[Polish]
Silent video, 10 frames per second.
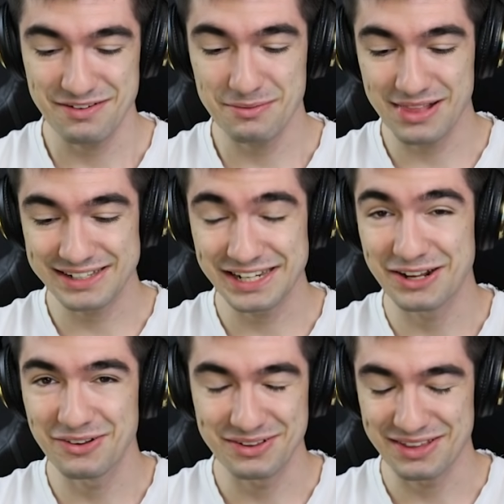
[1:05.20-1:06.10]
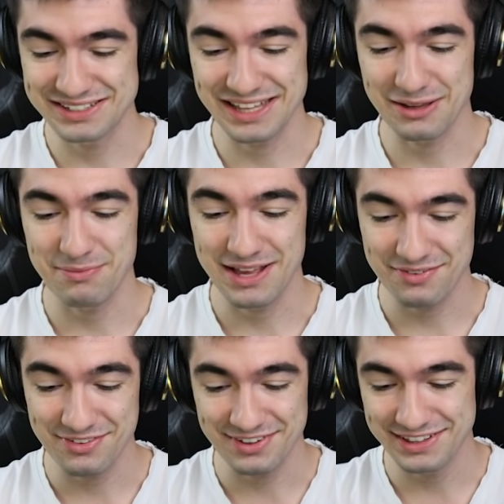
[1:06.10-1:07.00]
nie wiem dlaczego nasz tak miga.
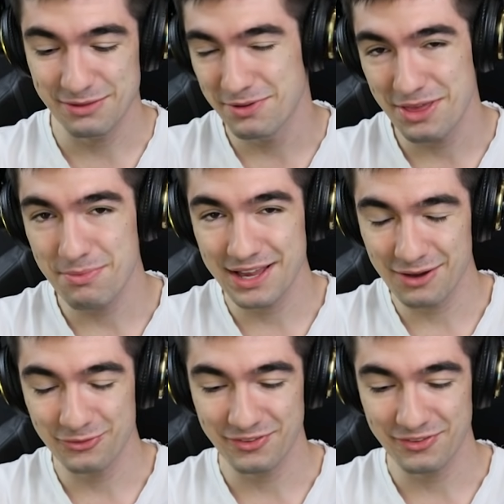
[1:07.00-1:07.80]
W sensie, gdyby nie migał,